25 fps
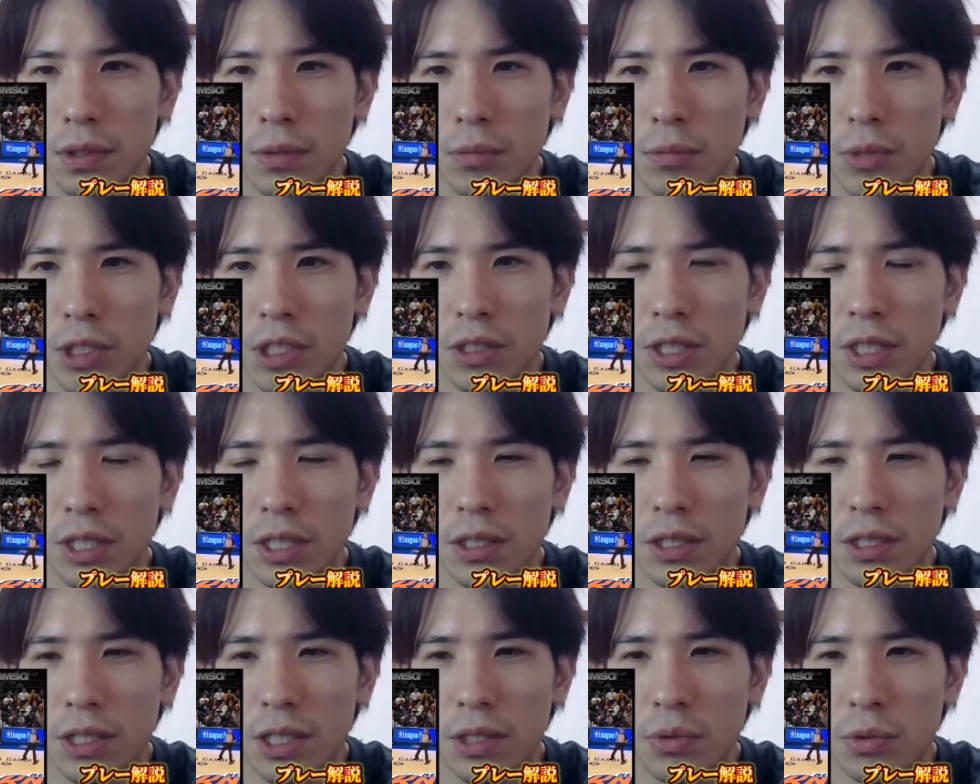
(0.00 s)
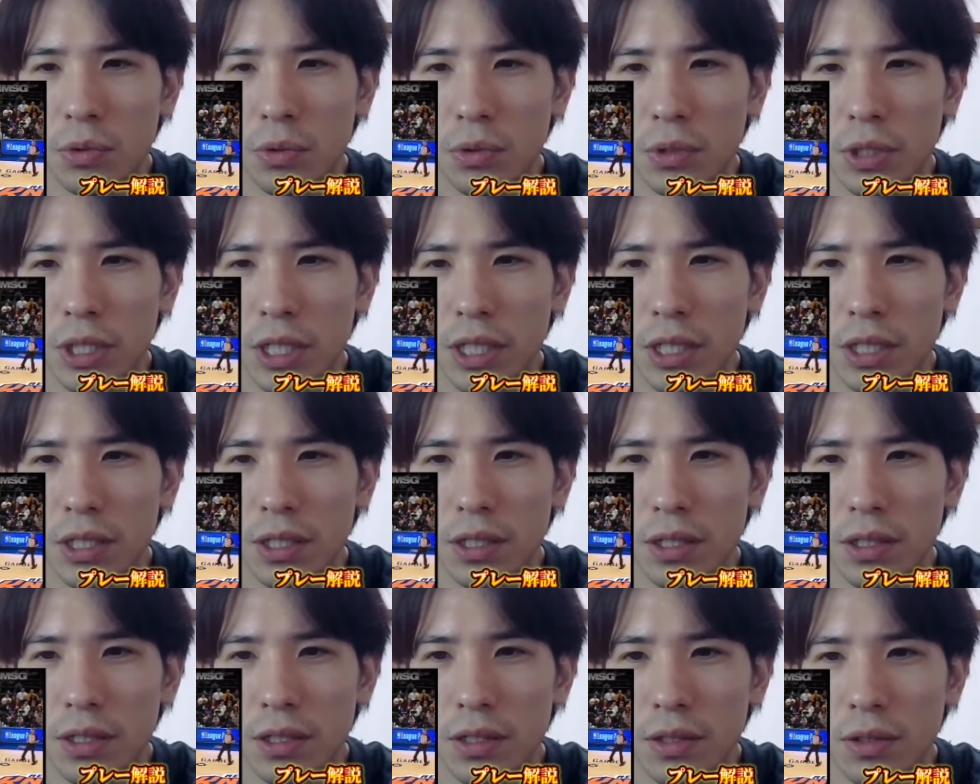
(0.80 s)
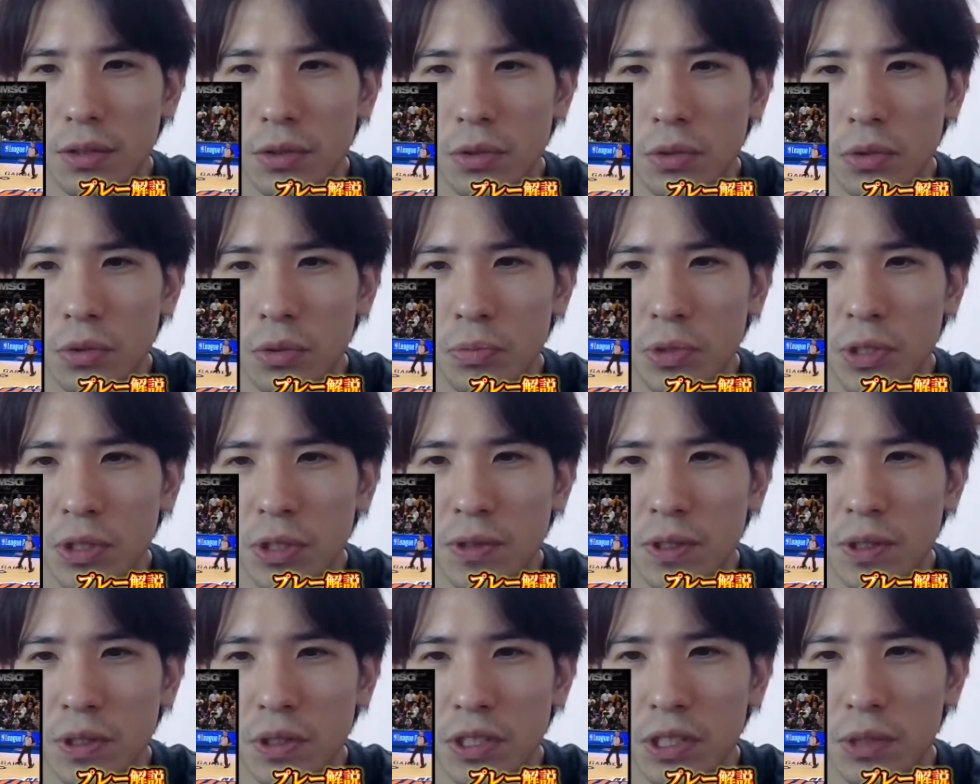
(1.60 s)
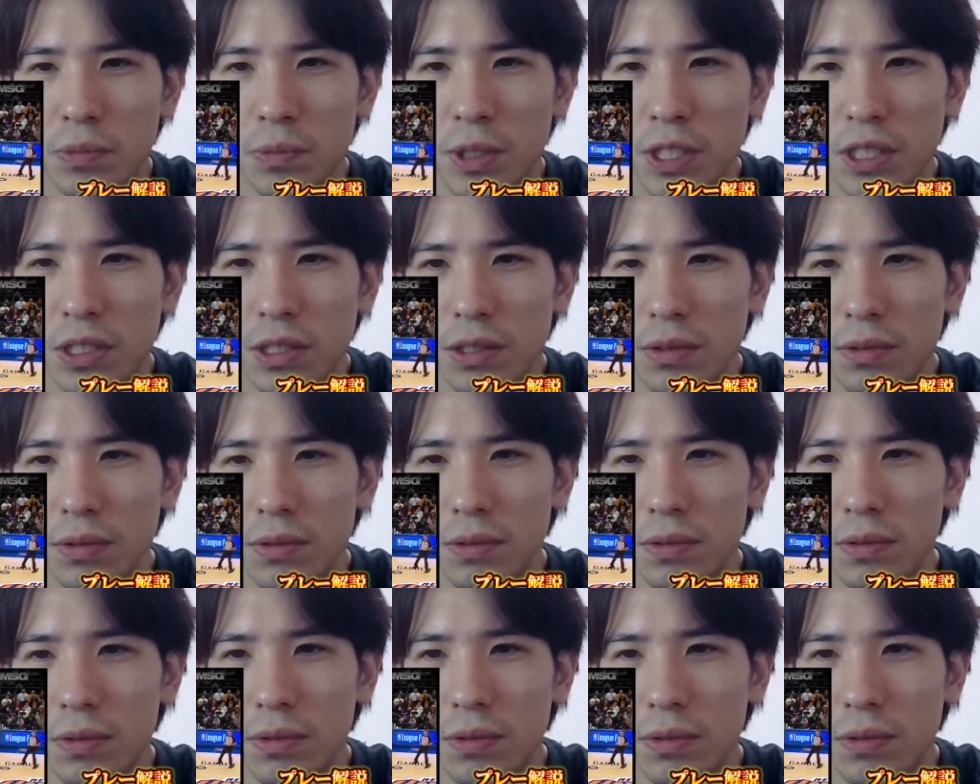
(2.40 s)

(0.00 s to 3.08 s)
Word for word: まずは一回ここでドロップディフェンスします。で、